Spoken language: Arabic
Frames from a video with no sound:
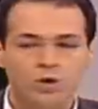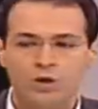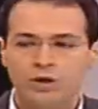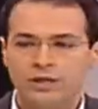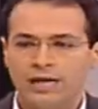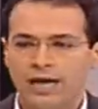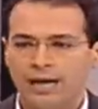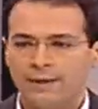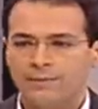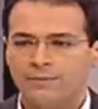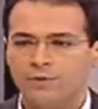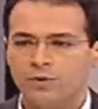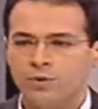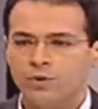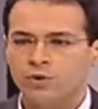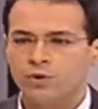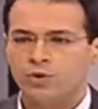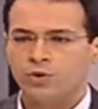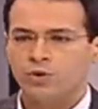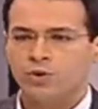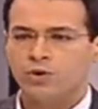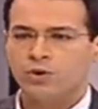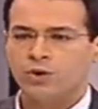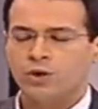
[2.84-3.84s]
اللي عم
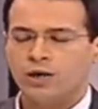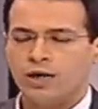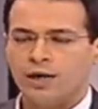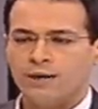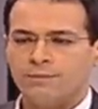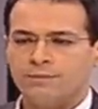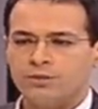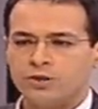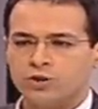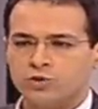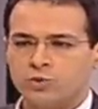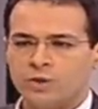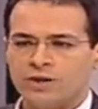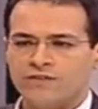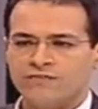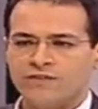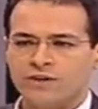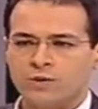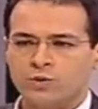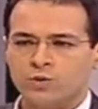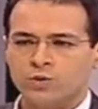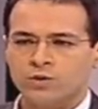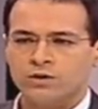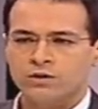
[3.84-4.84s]
بيقوله قبل شوي
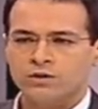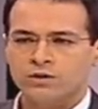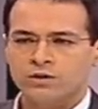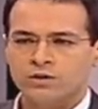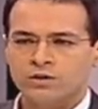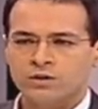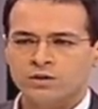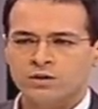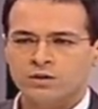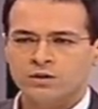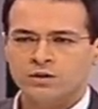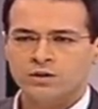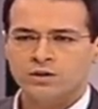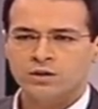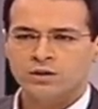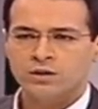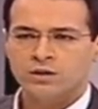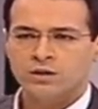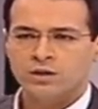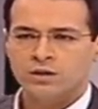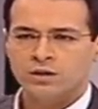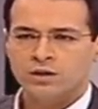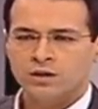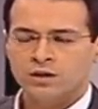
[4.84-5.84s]
فاروق؟
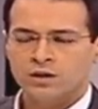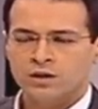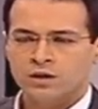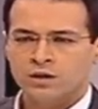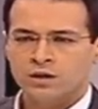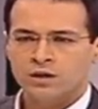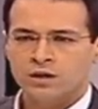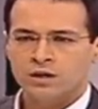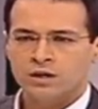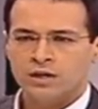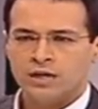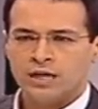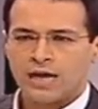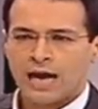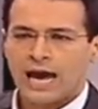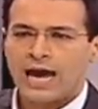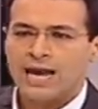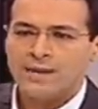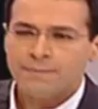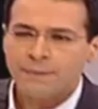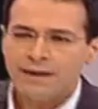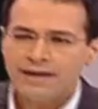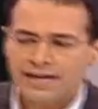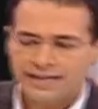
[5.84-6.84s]
هذا الشيء غلط
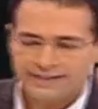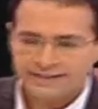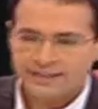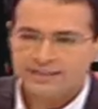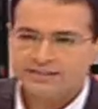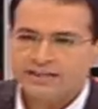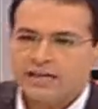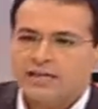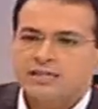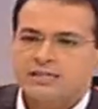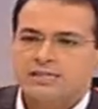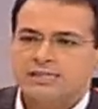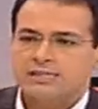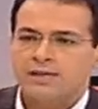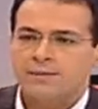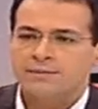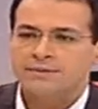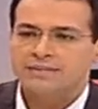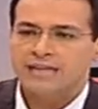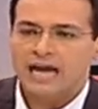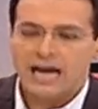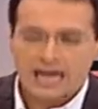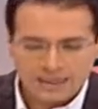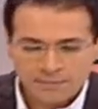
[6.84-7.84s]
المرأة تختار
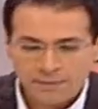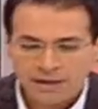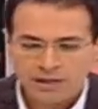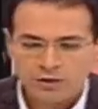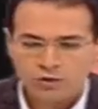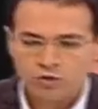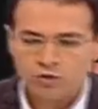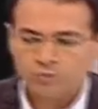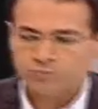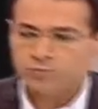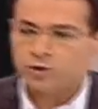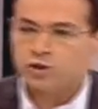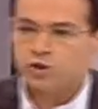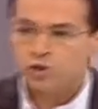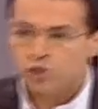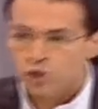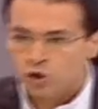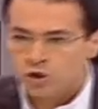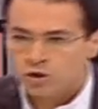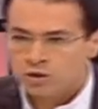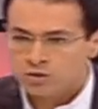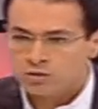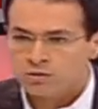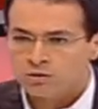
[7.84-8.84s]
الصمت، قال مرته
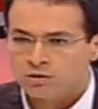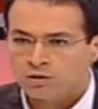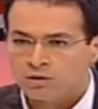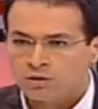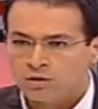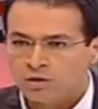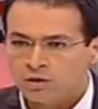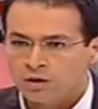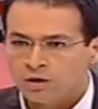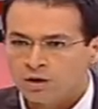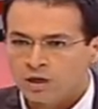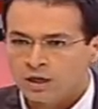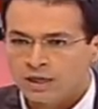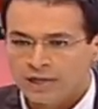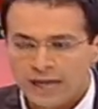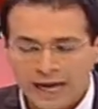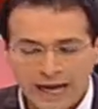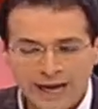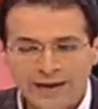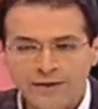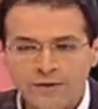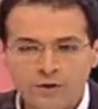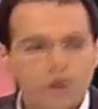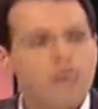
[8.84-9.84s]
بتسكت
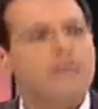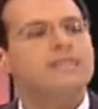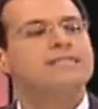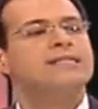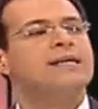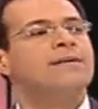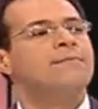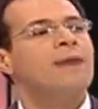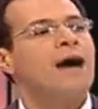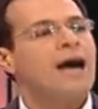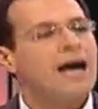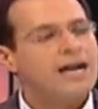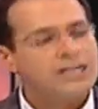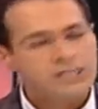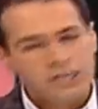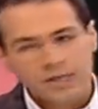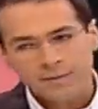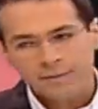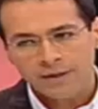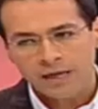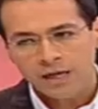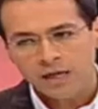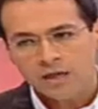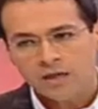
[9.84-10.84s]
لأنه إذا ما
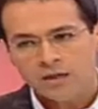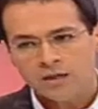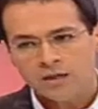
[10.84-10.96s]
عجبها